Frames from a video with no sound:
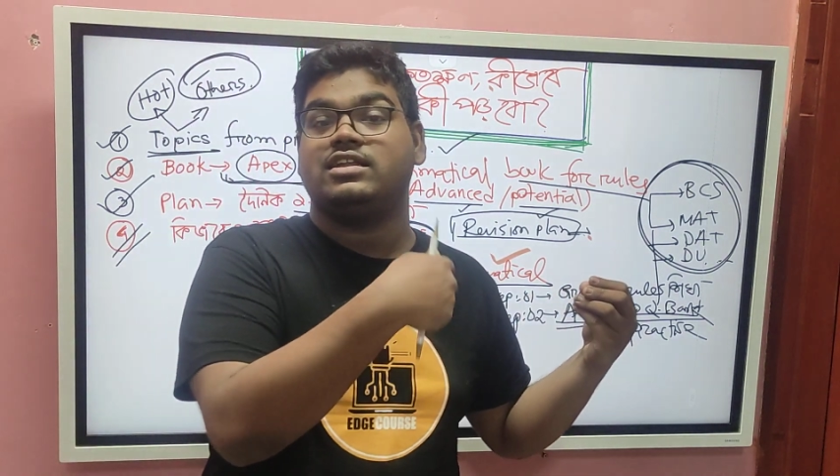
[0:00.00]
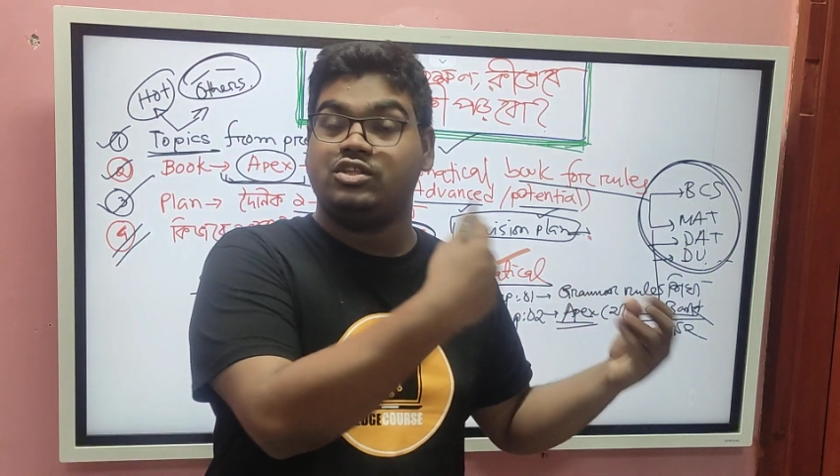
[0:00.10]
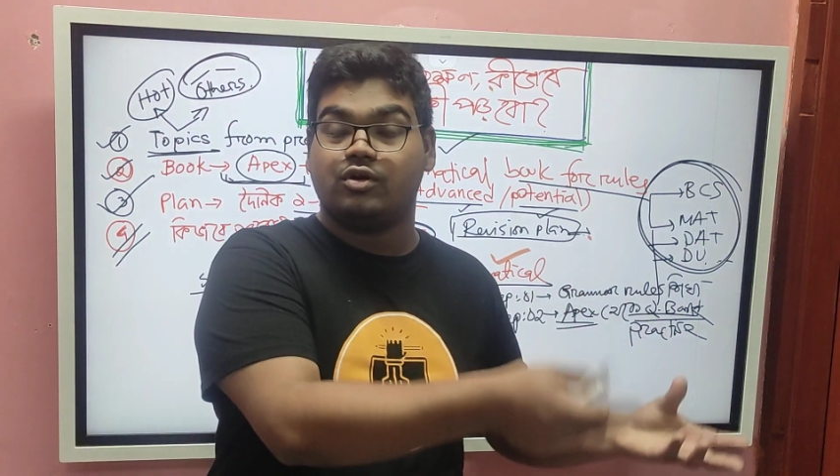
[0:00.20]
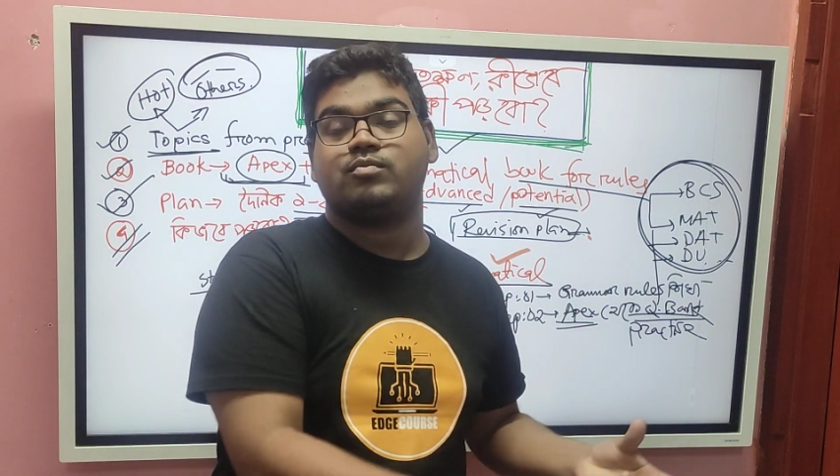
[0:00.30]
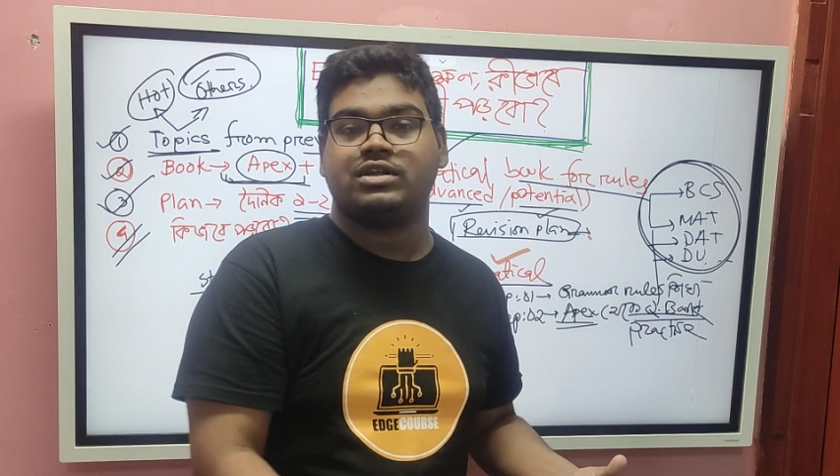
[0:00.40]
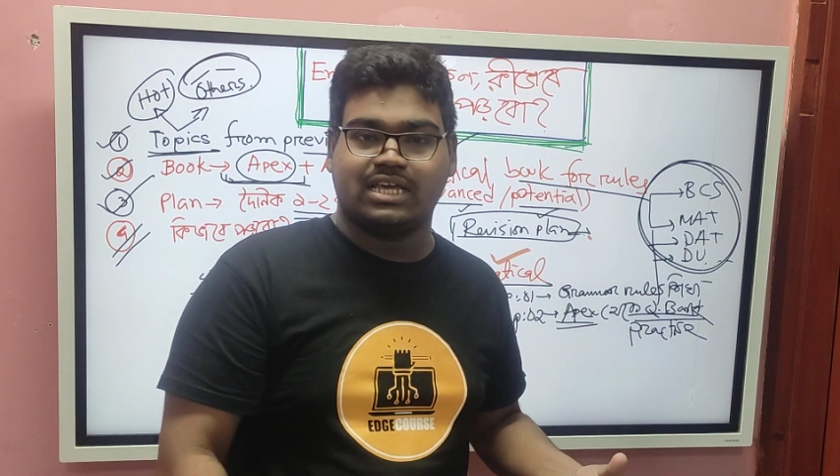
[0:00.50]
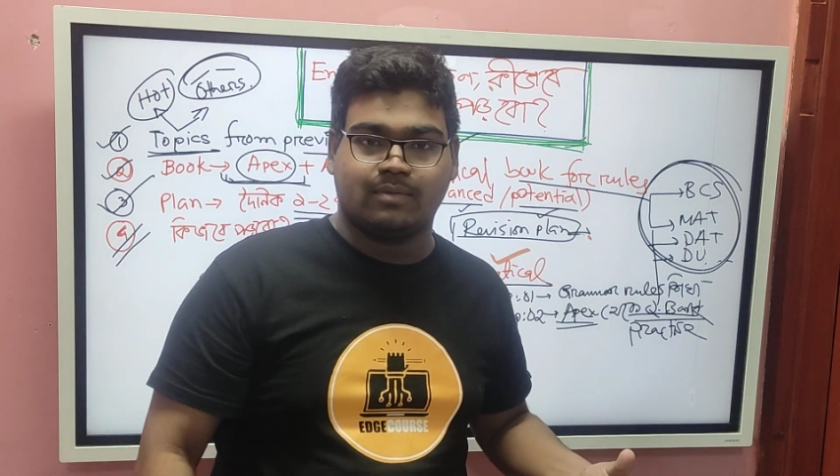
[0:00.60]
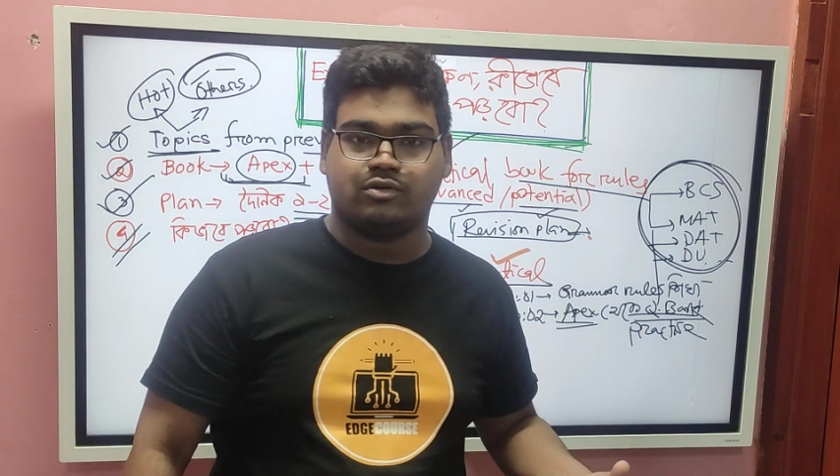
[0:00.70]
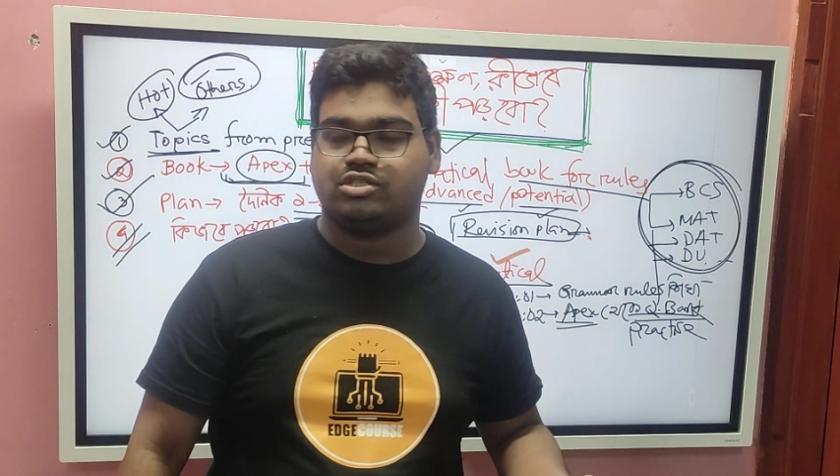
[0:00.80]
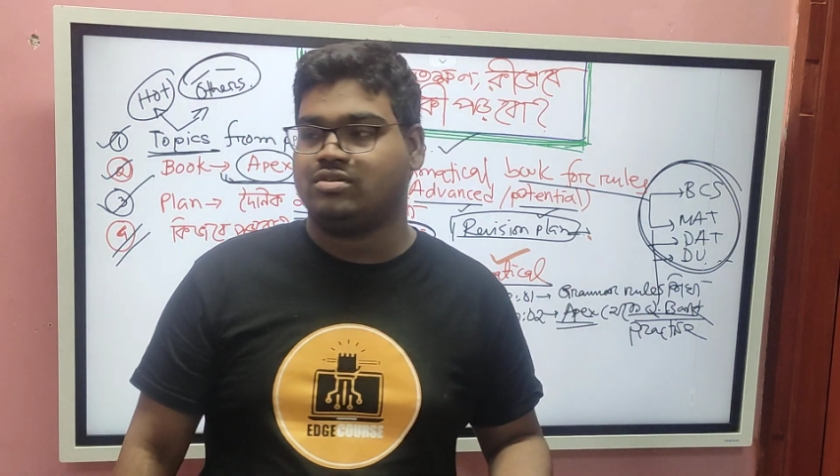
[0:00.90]
নিয়োগ
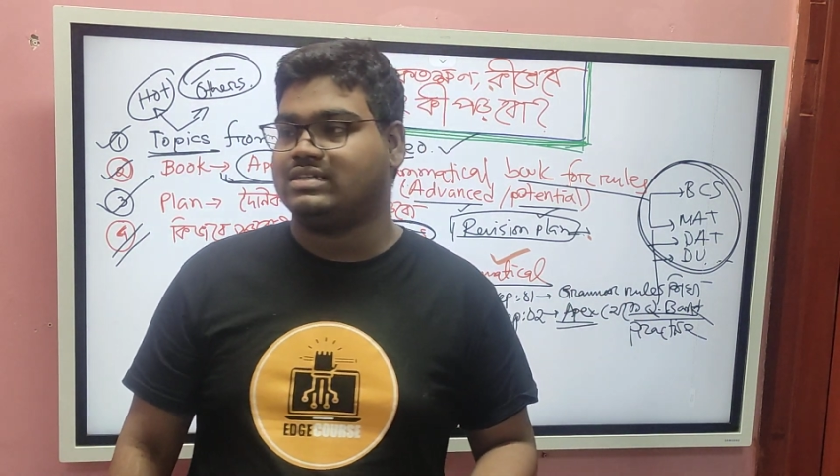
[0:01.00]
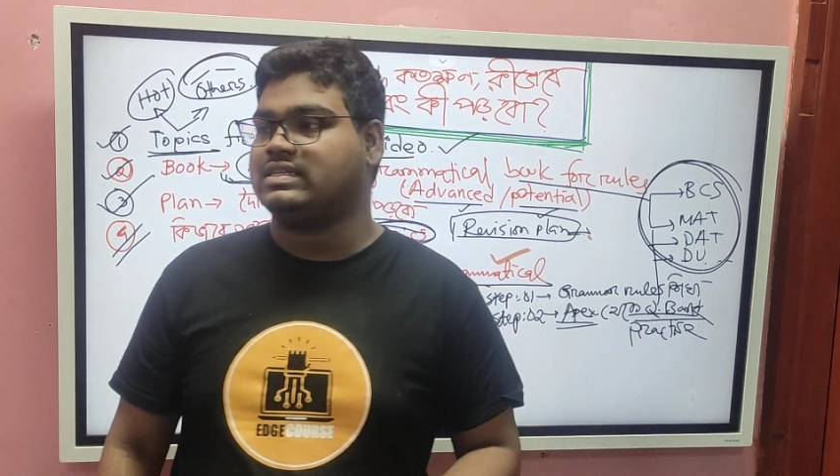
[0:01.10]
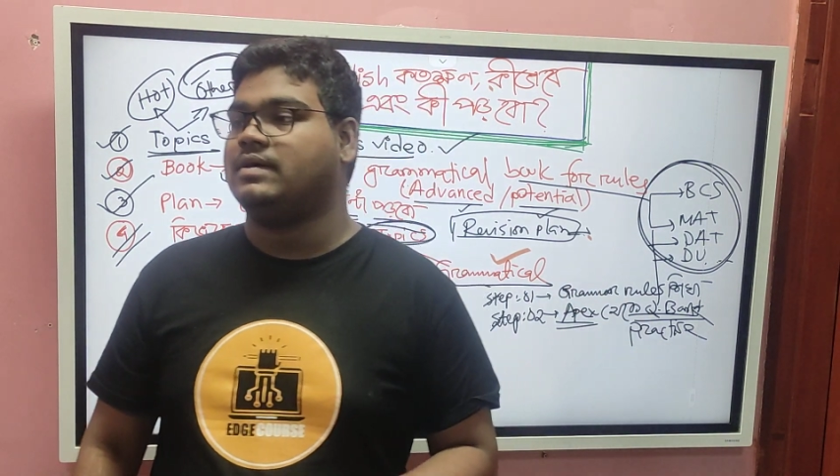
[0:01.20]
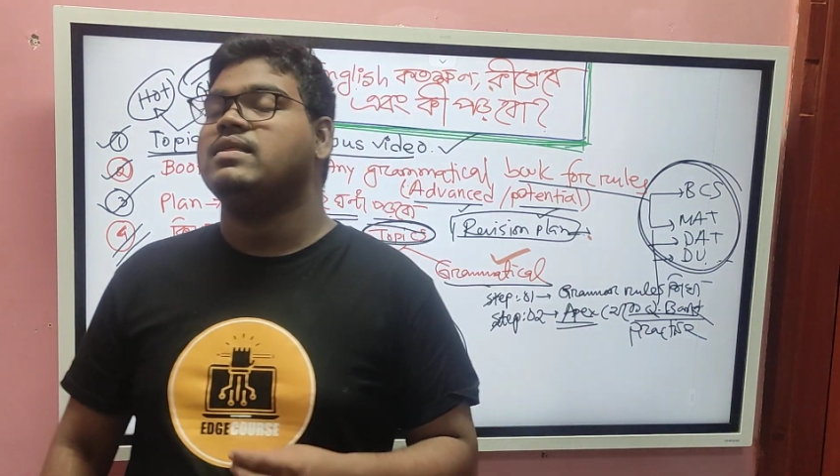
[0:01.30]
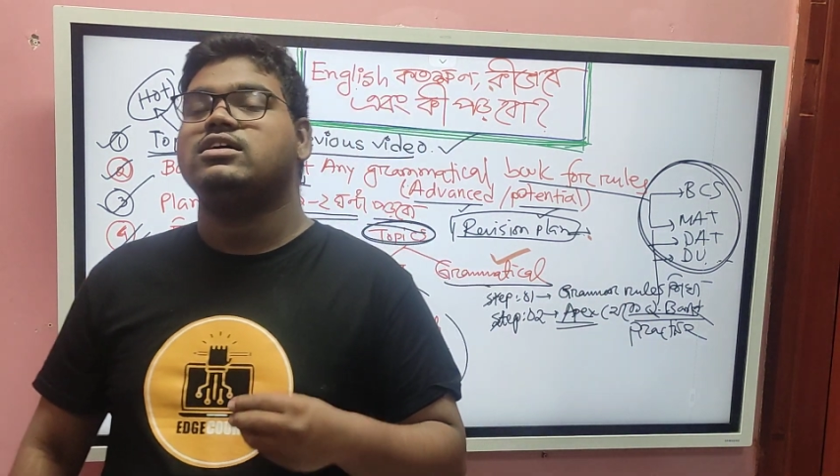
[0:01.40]
পরীক্ষার প্রশ্ন আছে